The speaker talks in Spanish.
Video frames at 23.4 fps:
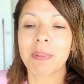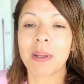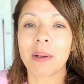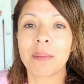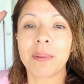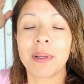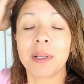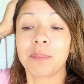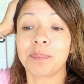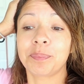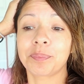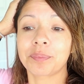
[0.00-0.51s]
Pero
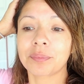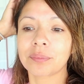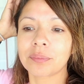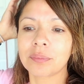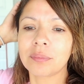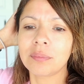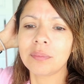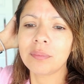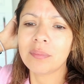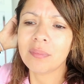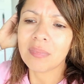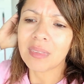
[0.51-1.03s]
bueno,
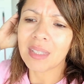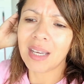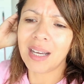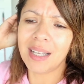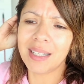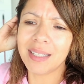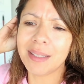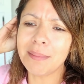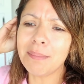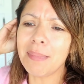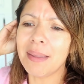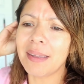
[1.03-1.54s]

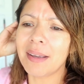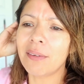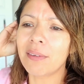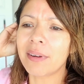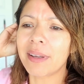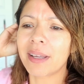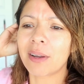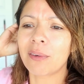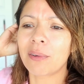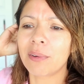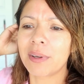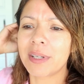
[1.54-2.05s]
Alguien me
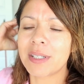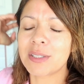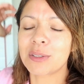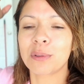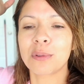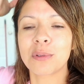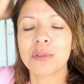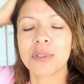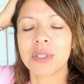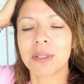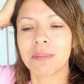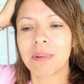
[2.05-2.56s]
dijo que con
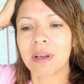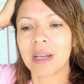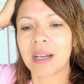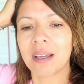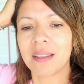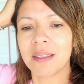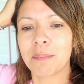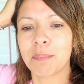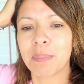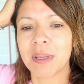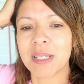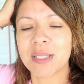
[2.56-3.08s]
esto no se
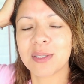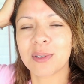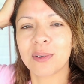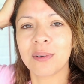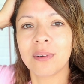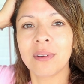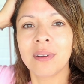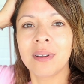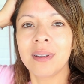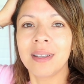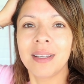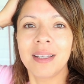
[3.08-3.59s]
baja de
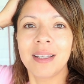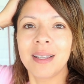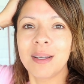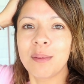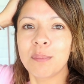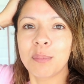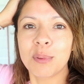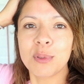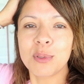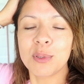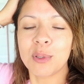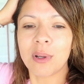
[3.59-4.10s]
peso,
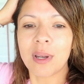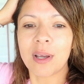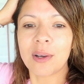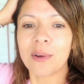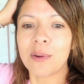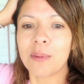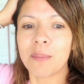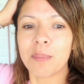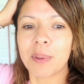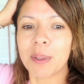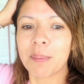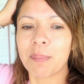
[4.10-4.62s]
pues no la
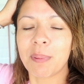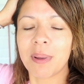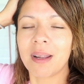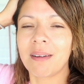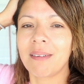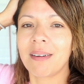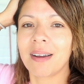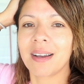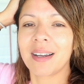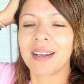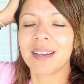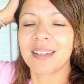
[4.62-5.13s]
compré para
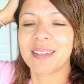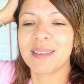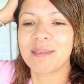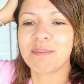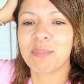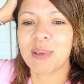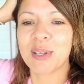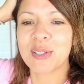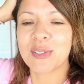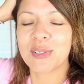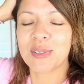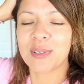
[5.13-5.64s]
bajar de
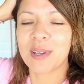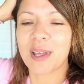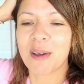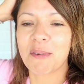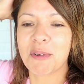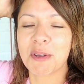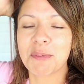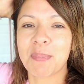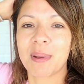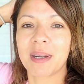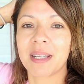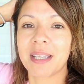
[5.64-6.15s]
peso, nada
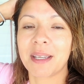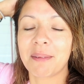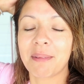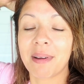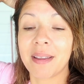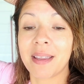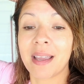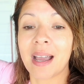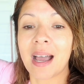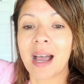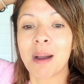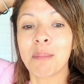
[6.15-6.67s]
más para que
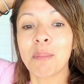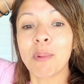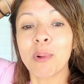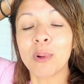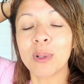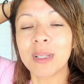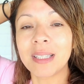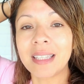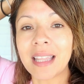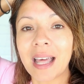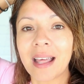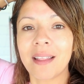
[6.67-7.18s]
vaya
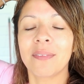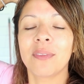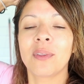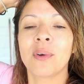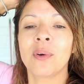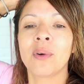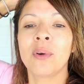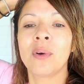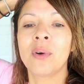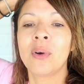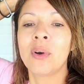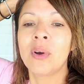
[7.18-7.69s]

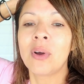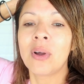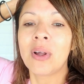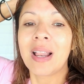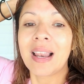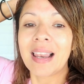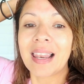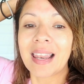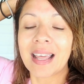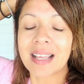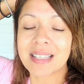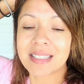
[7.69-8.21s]
amoldando
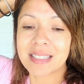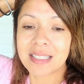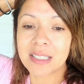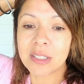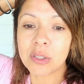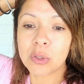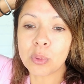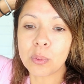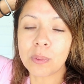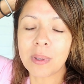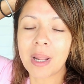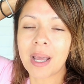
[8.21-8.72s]
la
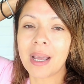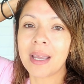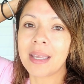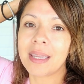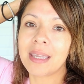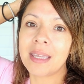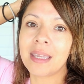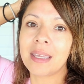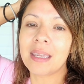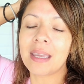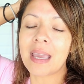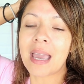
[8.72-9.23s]
cintura.
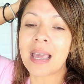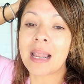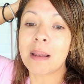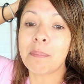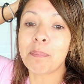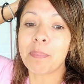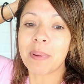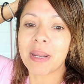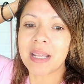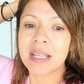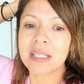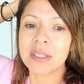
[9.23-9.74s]
Y
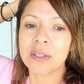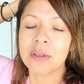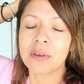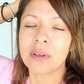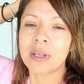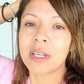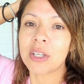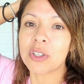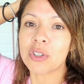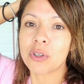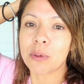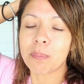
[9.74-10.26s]
el
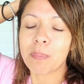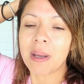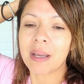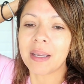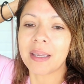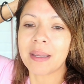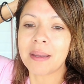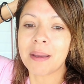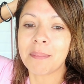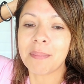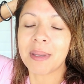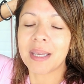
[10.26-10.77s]
precio que yo
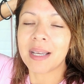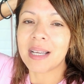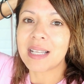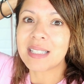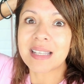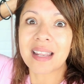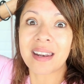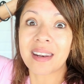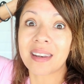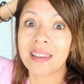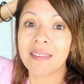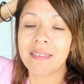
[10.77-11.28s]
pagué, amigas,
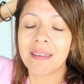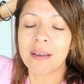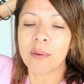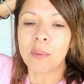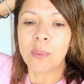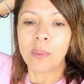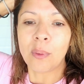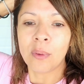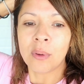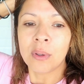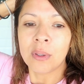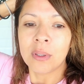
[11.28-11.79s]

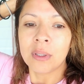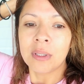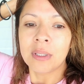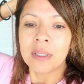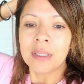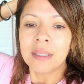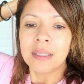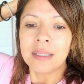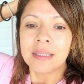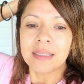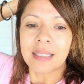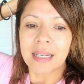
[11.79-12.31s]
ridículo.
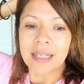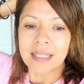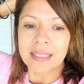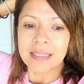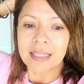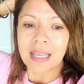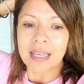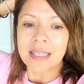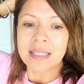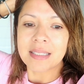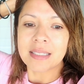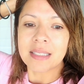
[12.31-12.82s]

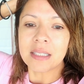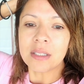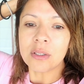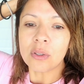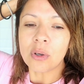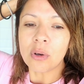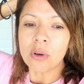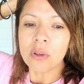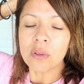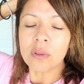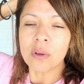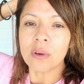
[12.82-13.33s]

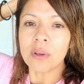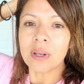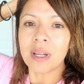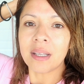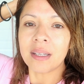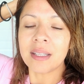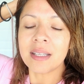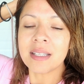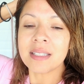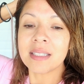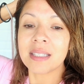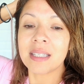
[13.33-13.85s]
35
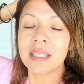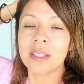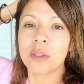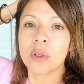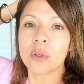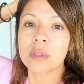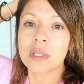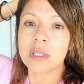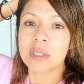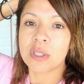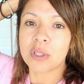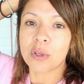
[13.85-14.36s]
dólares y
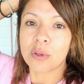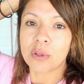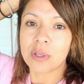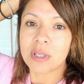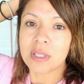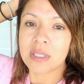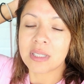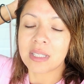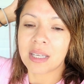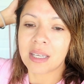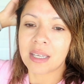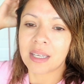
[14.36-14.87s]
dos
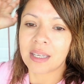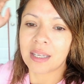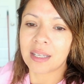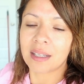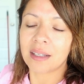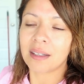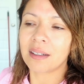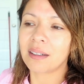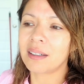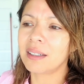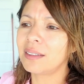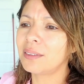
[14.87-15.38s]
sesiones
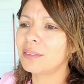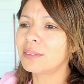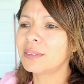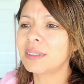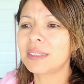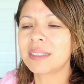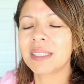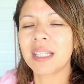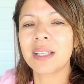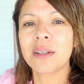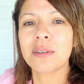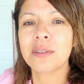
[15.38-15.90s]
de... Ay, no,
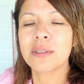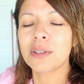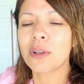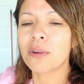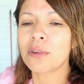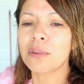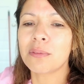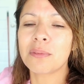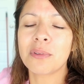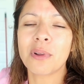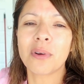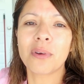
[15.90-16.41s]
es que no,
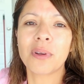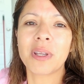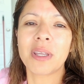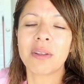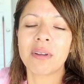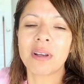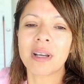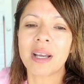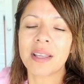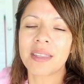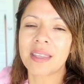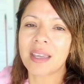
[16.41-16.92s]
no, no,
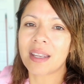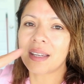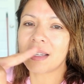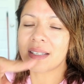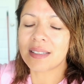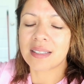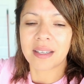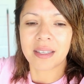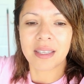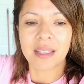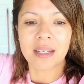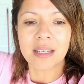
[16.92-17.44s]
quiero
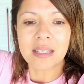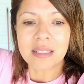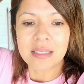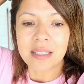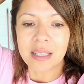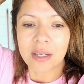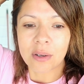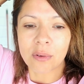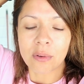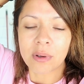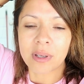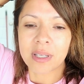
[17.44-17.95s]
engañarles. Aquí les
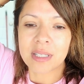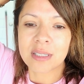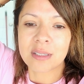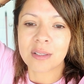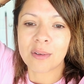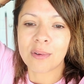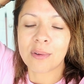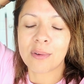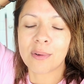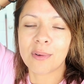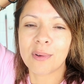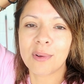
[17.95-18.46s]
dejo qué es
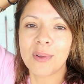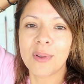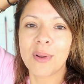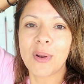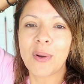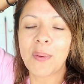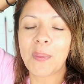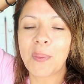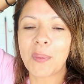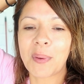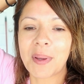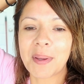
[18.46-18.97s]
lo,
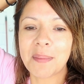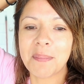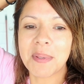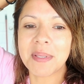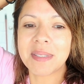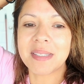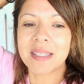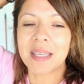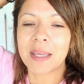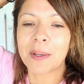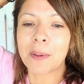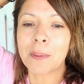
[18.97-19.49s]
lo que me
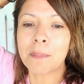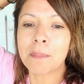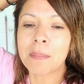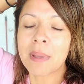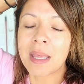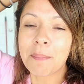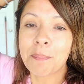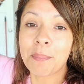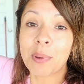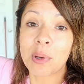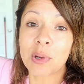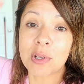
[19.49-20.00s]
hicieron.
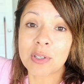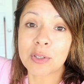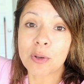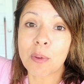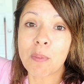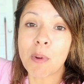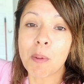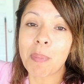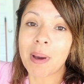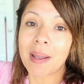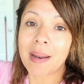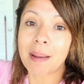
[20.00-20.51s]
Pero es
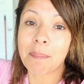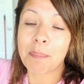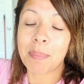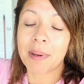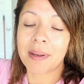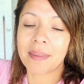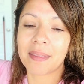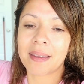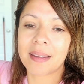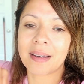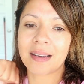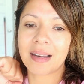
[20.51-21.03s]
como para
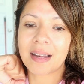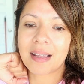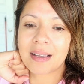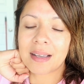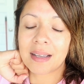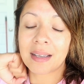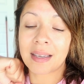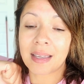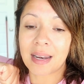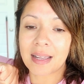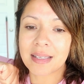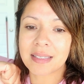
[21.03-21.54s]

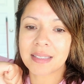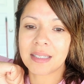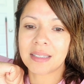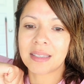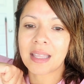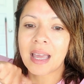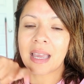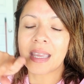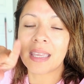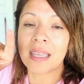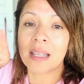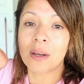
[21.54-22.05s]
perder
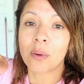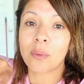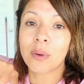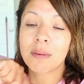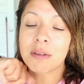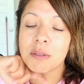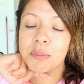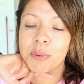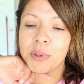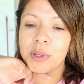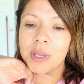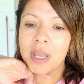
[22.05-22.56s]
grasita y el
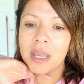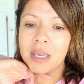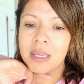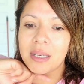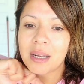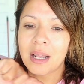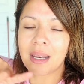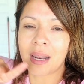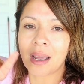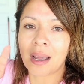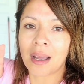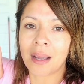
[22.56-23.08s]
jueves voy a
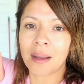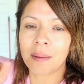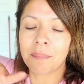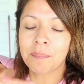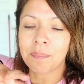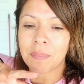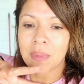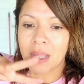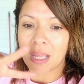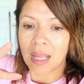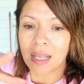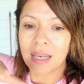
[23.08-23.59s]
ir a la,
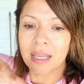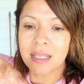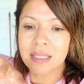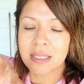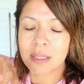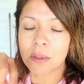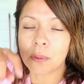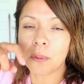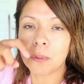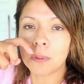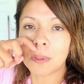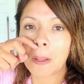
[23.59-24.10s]
a la
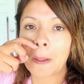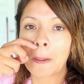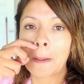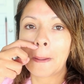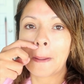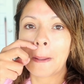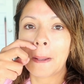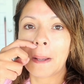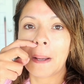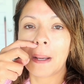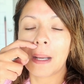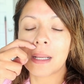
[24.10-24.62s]
segunda.
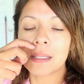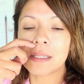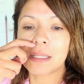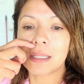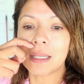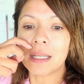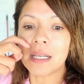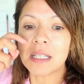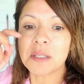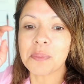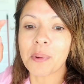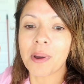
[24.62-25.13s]
Así
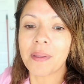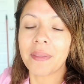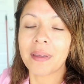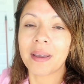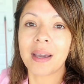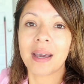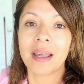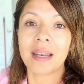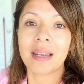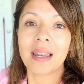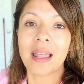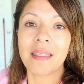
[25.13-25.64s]
que les voy a
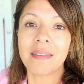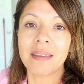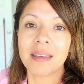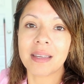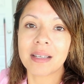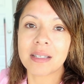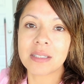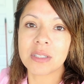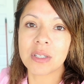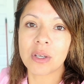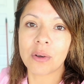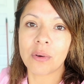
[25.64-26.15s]
dejar la
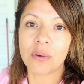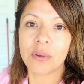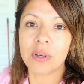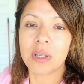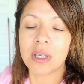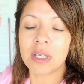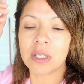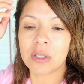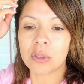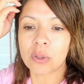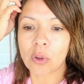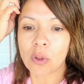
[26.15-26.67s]
dirección
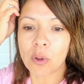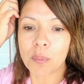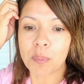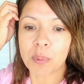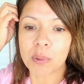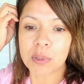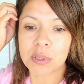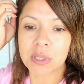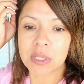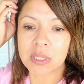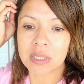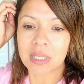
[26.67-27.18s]
y todo
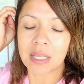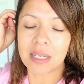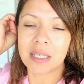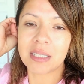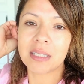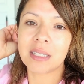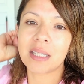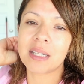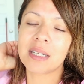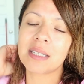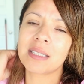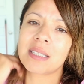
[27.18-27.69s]
por si están
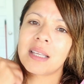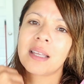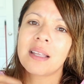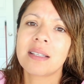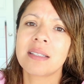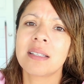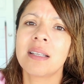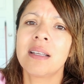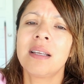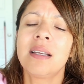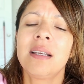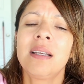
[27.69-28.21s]

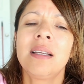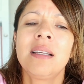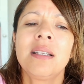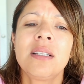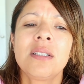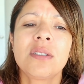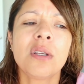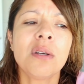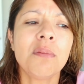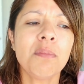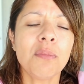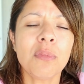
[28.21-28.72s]
interesadas.
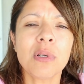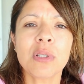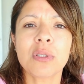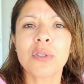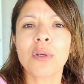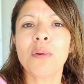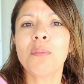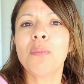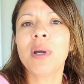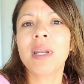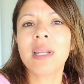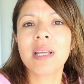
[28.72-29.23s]
Son,
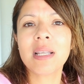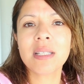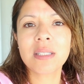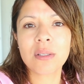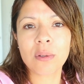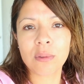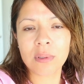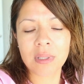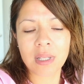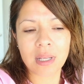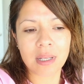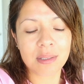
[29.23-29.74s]
son buenas
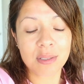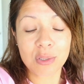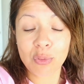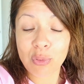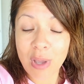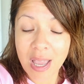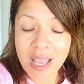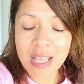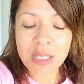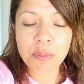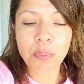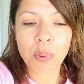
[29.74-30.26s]
ondas,
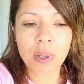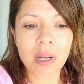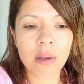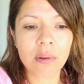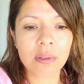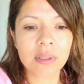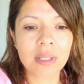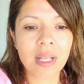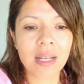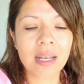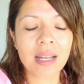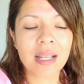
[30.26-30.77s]
es
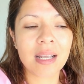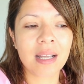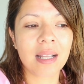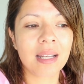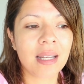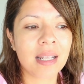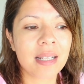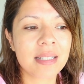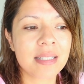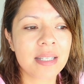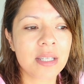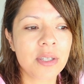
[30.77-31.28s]
buena onda
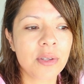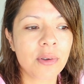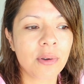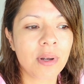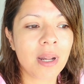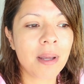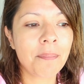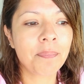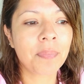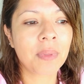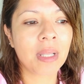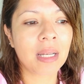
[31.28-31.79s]
la,
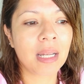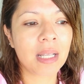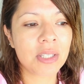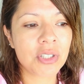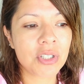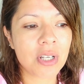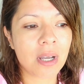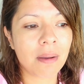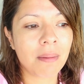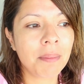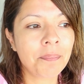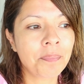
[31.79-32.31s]
señora, la
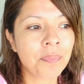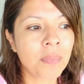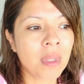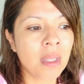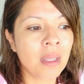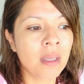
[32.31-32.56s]
chava.